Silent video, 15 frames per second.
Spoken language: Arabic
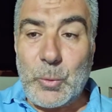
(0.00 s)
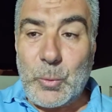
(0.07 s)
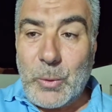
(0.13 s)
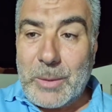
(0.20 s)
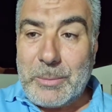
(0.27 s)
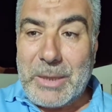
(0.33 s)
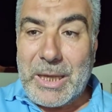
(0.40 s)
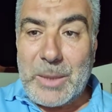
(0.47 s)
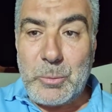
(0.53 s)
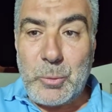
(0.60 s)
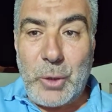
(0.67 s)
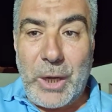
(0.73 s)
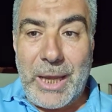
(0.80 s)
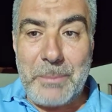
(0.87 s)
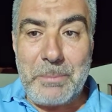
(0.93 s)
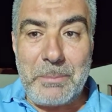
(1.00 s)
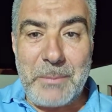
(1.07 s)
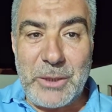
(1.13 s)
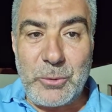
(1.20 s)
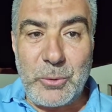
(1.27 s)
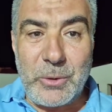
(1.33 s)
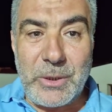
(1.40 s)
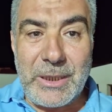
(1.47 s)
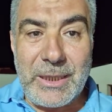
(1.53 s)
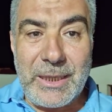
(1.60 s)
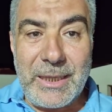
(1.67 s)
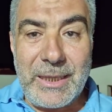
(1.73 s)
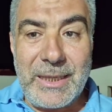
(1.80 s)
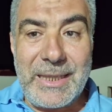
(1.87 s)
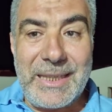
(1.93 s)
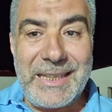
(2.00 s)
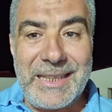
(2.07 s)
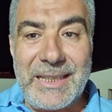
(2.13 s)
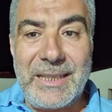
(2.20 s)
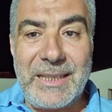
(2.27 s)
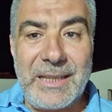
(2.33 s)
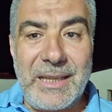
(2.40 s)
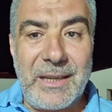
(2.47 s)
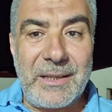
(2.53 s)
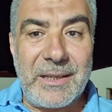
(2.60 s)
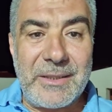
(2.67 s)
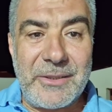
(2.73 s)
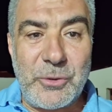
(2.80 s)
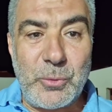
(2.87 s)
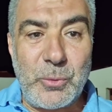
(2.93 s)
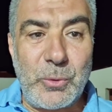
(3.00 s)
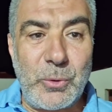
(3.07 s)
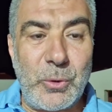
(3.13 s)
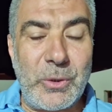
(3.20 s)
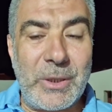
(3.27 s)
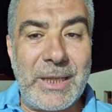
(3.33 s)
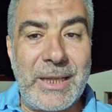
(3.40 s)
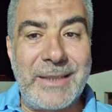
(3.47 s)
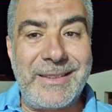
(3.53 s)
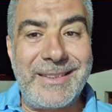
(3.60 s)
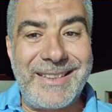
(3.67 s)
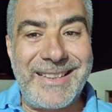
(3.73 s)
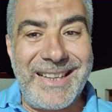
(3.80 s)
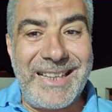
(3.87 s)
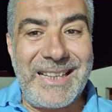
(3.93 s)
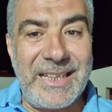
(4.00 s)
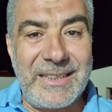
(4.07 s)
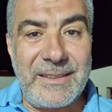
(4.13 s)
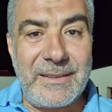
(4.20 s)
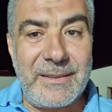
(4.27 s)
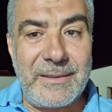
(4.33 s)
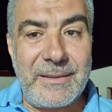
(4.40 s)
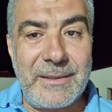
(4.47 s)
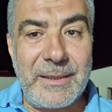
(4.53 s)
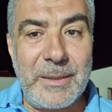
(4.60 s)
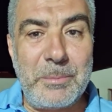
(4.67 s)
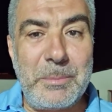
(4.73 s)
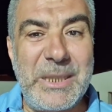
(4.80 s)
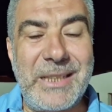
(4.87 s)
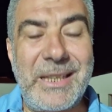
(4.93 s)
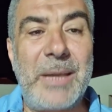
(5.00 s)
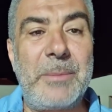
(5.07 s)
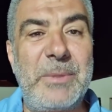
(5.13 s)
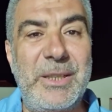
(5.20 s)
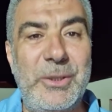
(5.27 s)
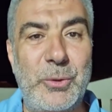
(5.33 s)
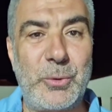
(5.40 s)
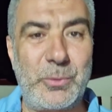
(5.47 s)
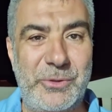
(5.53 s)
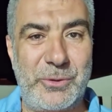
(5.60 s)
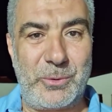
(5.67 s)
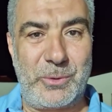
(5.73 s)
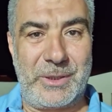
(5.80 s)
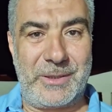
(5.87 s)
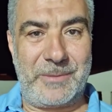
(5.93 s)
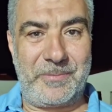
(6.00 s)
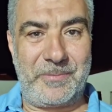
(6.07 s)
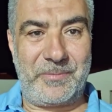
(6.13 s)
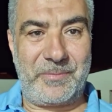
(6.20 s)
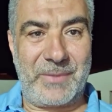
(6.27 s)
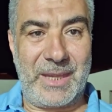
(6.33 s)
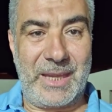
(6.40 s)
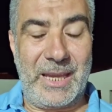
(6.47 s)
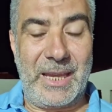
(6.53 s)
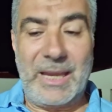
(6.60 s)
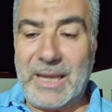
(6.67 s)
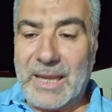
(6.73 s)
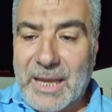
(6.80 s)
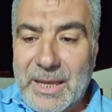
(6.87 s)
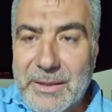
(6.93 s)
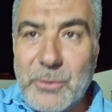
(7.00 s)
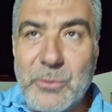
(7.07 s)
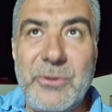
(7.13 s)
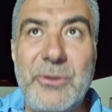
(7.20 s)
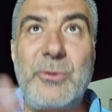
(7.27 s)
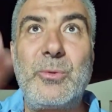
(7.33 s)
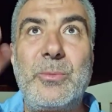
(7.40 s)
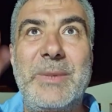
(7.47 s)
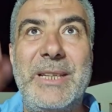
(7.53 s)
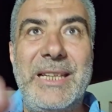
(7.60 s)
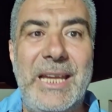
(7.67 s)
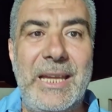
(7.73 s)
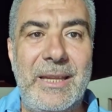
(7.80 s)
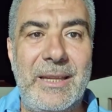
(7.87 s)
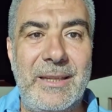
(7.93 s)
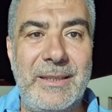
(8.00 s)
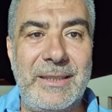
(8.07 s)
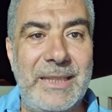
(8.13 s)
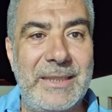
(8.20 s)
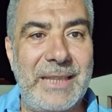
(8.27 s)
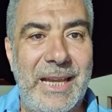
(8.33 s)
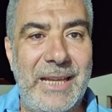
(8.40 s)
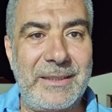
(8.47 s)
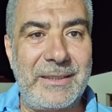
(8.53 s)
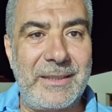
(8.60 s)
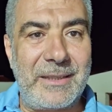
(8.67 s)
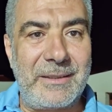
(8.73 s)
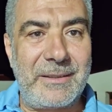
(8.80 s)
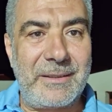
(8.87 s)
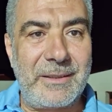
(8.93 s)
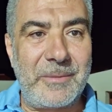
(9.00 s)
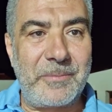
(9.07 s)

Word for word: وما محمد إلا رسول قد خلت من قبله الرسل هذا أسلوب إله يتحدث